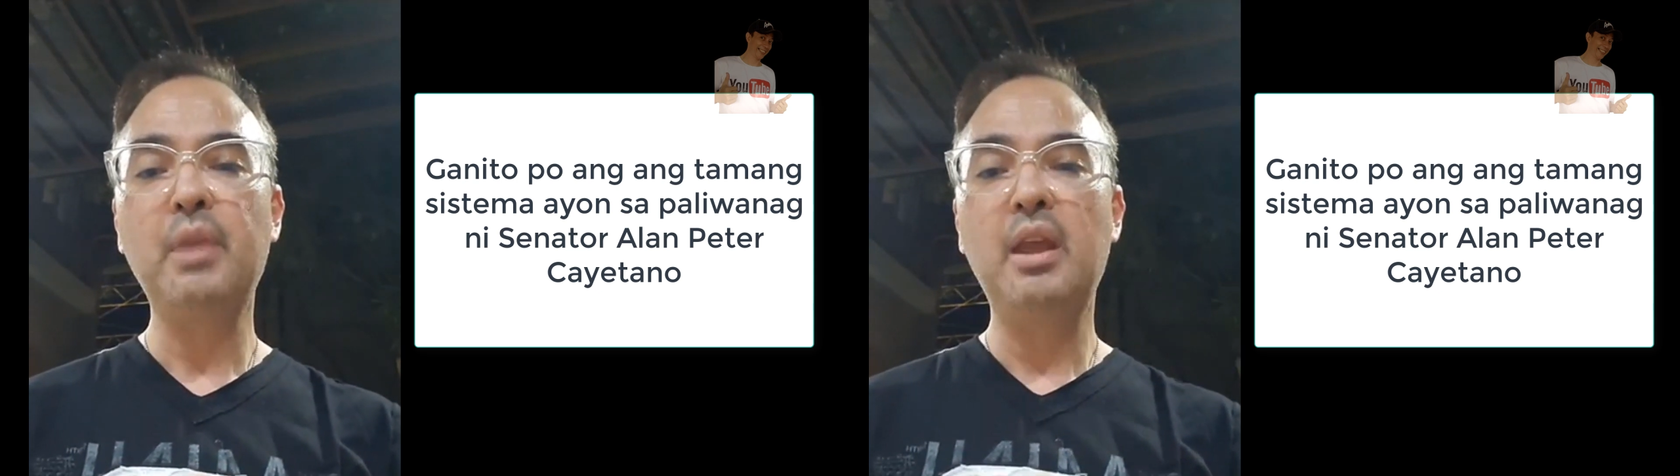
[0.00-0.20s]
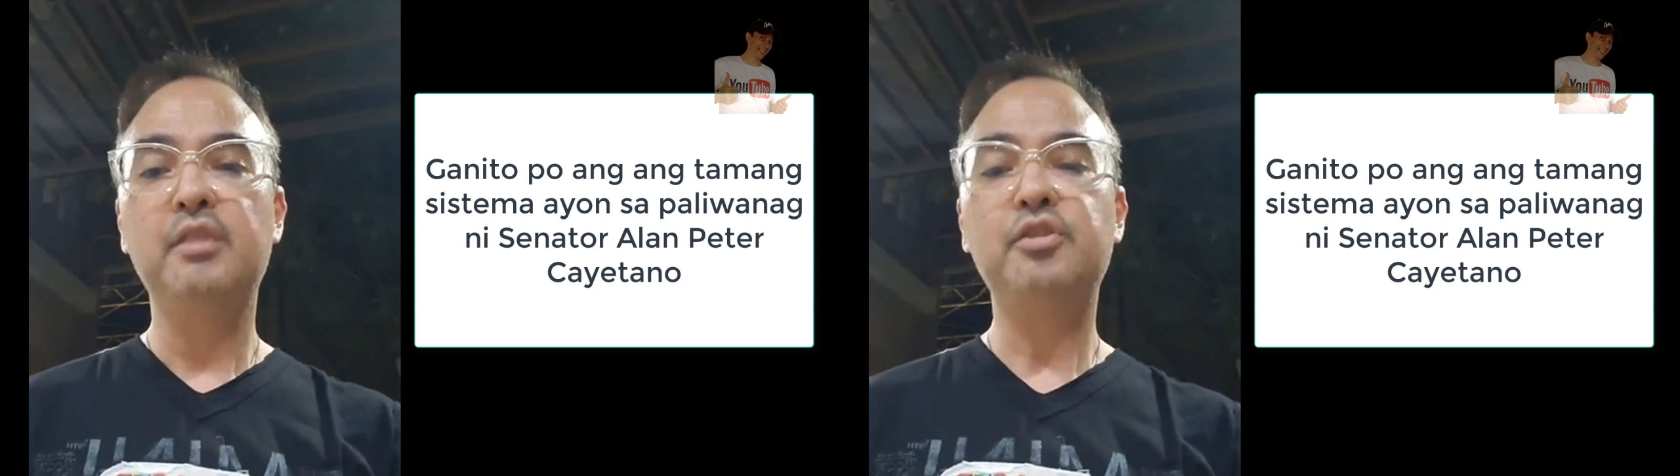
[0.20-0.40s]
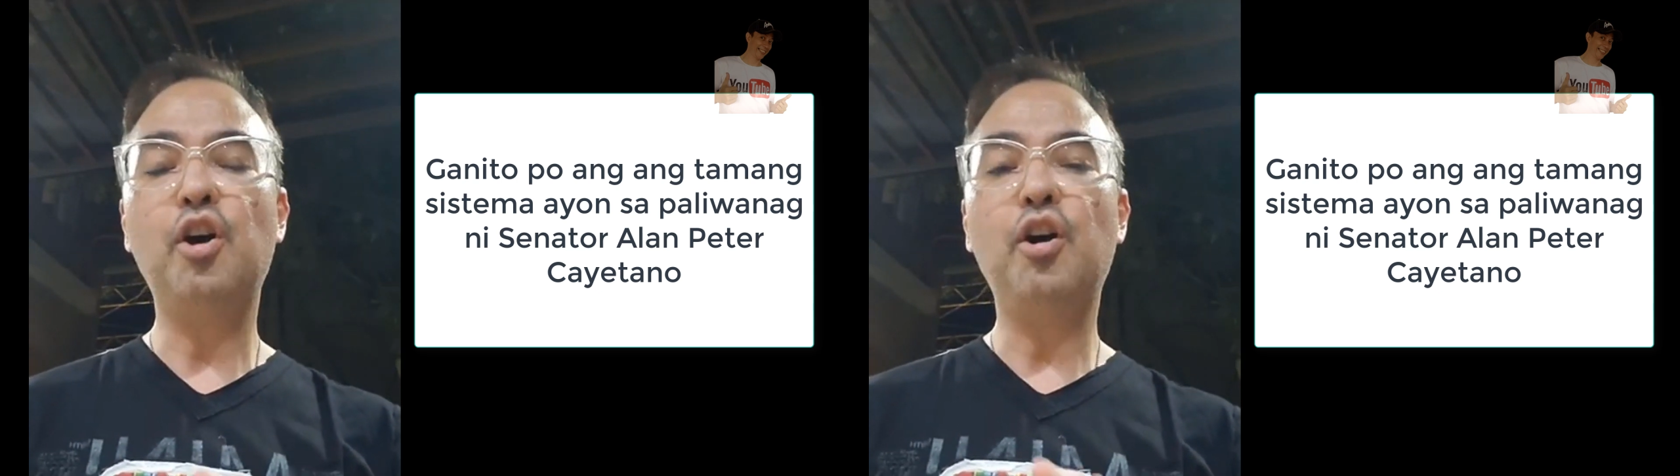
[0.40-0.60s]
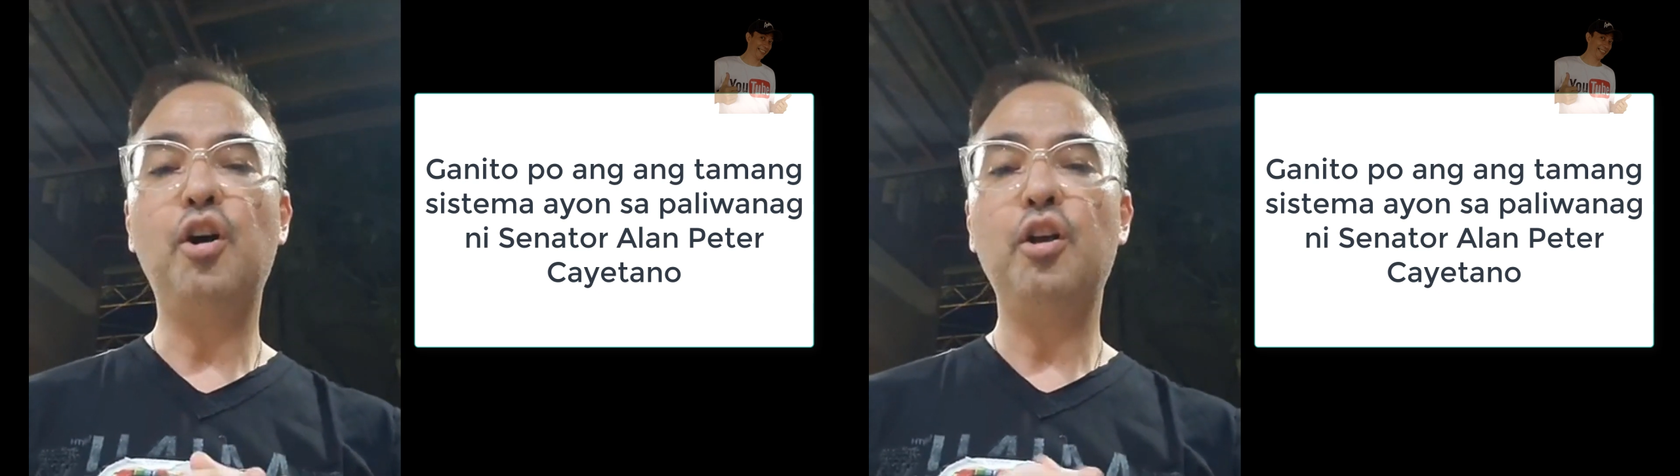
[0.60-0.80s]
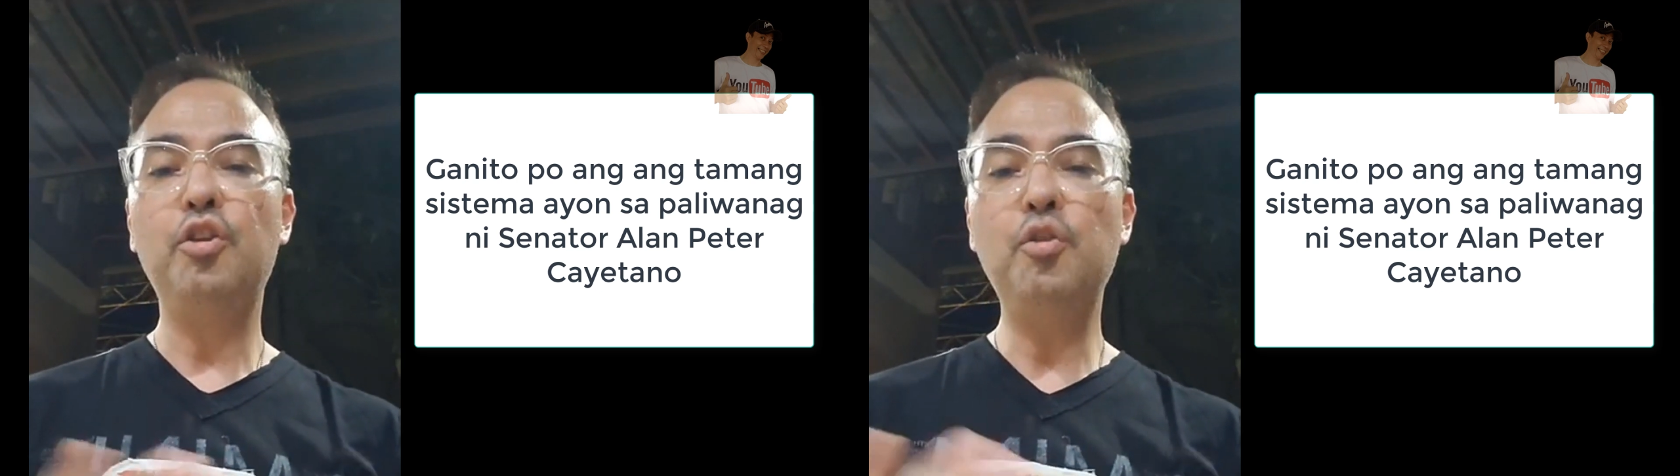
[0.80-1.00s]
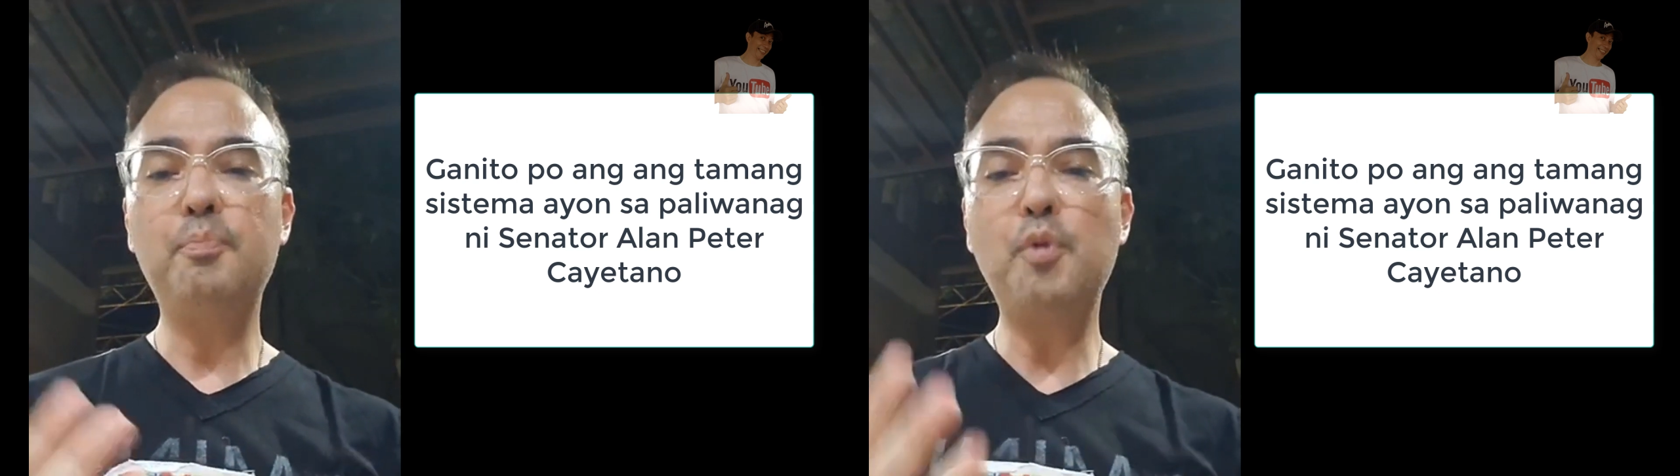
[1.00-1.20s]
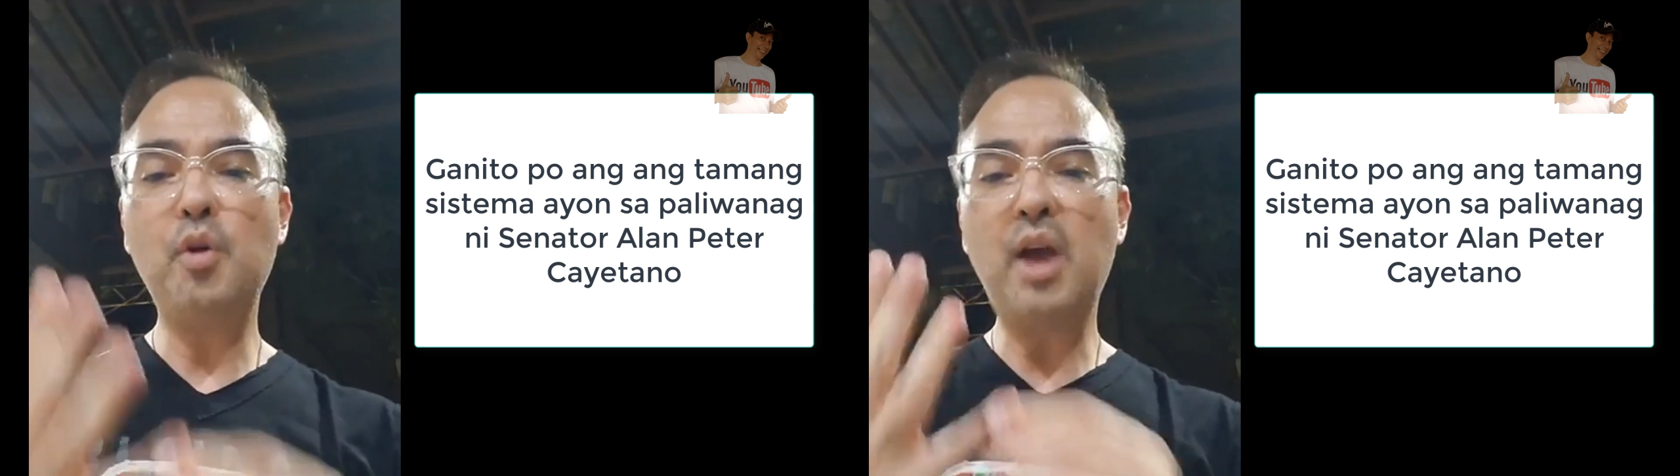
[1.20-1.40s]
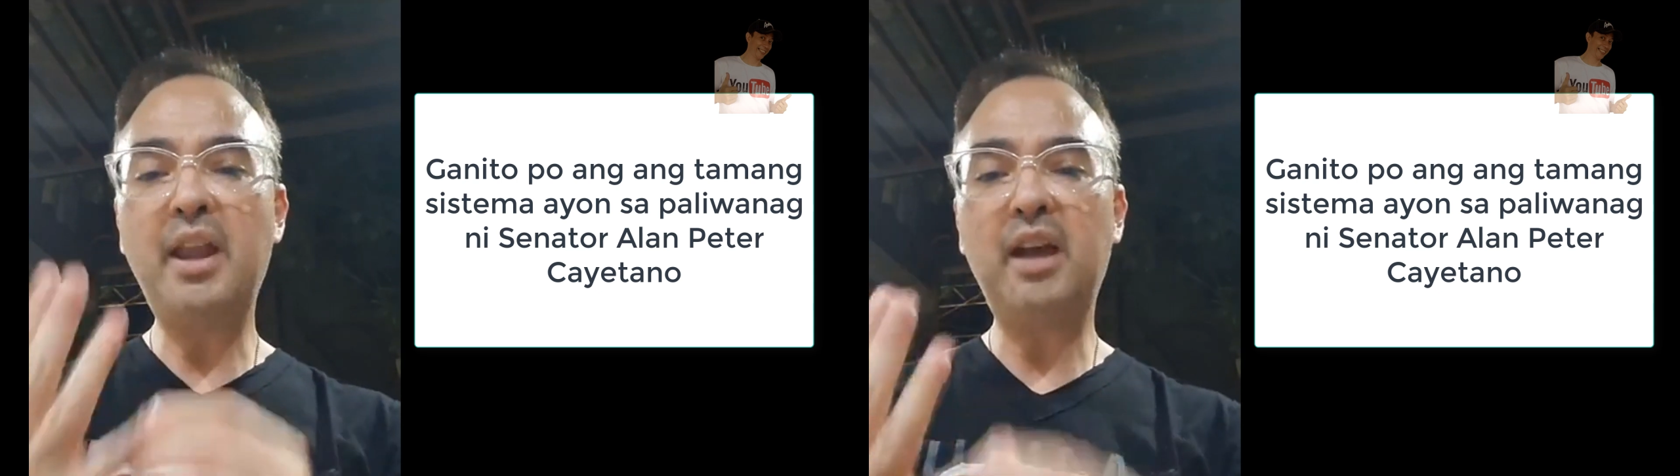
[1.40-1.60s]
So, yung
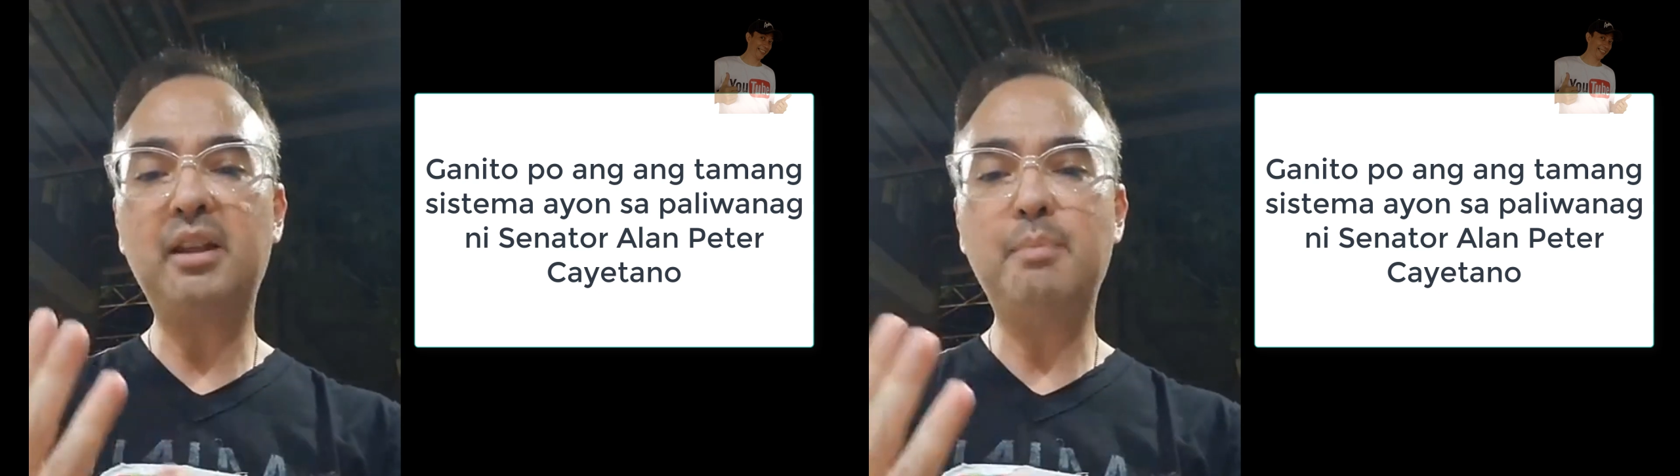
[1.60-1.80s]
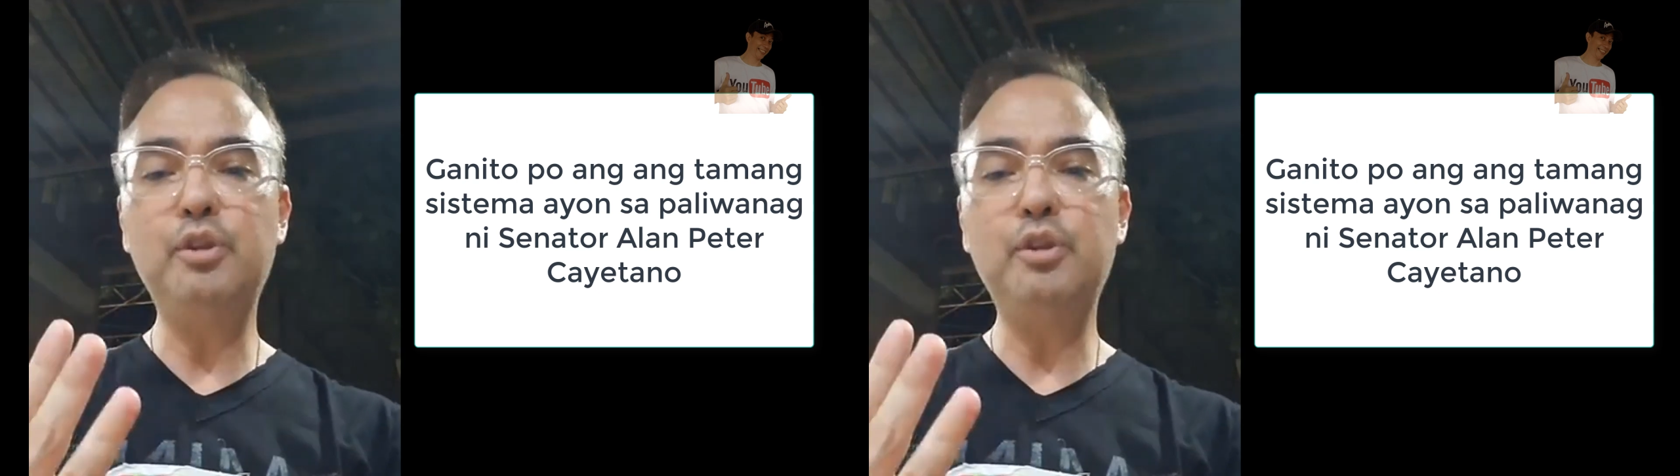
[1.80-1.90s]
pong anak na